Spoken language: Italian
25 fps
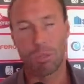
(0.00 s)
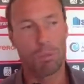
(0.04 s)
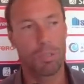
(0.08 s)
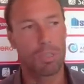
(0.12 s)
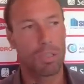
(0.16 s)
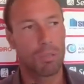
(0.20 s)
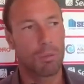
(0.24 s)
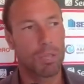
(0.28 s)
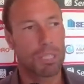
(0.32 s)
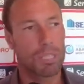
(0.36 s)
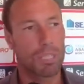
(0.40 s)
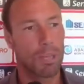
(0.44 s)

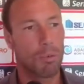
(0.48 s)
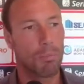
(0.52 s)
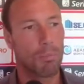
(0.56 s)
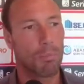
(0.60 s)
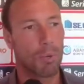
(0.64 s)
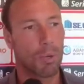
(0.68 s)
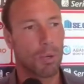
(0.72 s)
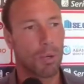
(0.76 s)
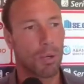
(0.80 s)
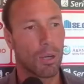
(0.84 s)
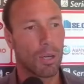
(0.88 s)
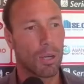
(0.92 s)
Quindi questo è un
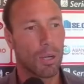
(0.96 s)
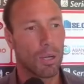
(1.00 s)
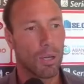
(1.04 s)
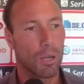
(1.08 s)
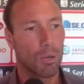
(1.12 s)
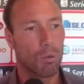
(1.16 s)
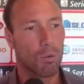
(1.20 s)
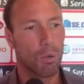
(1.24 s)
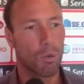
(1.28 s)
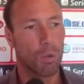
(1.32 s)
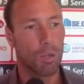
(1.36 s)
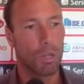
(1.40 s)
po'
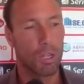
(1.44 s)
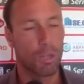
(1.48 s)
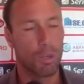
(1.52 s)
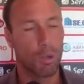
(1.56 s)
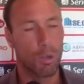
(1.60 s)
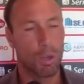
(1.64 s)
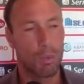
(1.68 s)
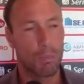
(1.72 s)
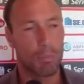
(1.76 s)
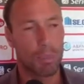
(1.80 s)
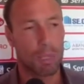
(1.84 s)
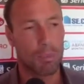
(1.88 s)
quello che
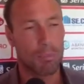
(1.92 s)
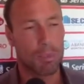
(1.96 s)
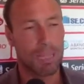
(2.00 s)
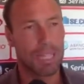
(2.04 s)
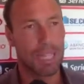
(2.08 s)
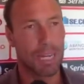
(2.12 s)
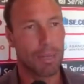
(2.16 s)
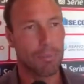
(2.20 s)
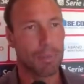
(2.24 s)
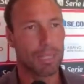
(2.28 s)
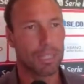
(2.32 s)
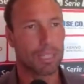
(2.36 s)
noi prima
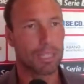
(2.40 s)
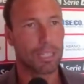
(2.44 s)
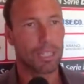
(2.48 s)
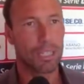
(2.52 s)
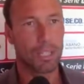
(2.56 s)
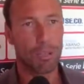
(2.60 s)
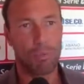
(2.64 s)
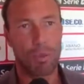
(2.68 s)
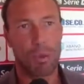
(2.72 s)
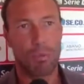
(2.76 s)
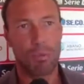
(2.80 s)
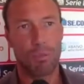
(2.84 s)
della partita
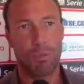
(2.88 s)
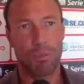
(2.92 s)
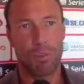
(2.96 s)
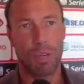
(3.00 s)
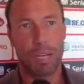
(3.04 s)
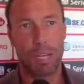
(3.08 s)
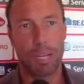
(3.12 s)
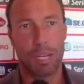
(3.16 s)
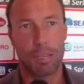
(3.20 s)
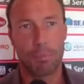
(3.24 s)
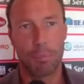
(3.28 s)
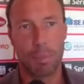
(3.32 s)
dobbiamo
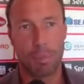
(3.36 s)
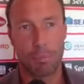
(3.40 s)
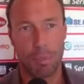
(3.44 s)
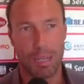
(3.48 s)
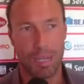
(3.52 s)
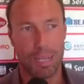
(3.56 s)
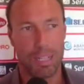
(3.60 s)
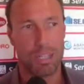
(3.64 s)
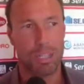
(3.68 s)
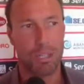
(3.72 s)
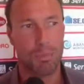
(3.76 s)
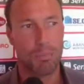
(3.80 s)
fare,
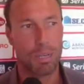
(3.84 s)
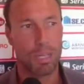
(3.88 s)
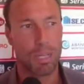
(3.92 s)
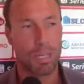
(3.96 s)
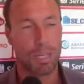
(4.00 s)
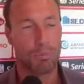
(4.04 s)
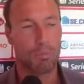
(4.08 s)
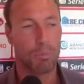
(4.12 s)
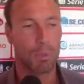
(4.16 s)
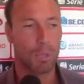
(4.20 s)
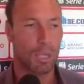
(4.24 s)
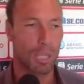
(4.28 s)
prepararci bene,
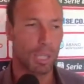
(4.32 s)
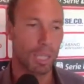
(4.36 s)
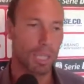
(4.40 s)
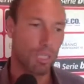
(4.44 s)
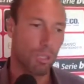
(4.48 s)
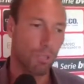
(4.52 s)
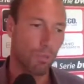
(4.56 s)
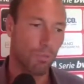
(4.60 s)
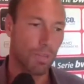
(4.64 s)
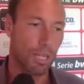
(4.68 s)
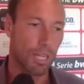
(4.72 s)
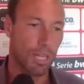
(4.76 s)
poi il
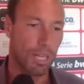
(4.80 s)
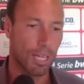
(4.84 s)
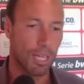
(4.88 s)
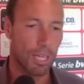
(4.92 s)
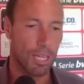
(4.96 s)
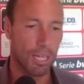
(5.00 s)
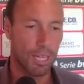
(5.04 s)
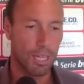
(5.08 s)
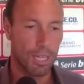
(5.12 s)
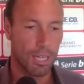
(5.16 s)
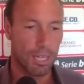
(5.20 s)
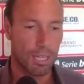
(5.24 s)
resto viene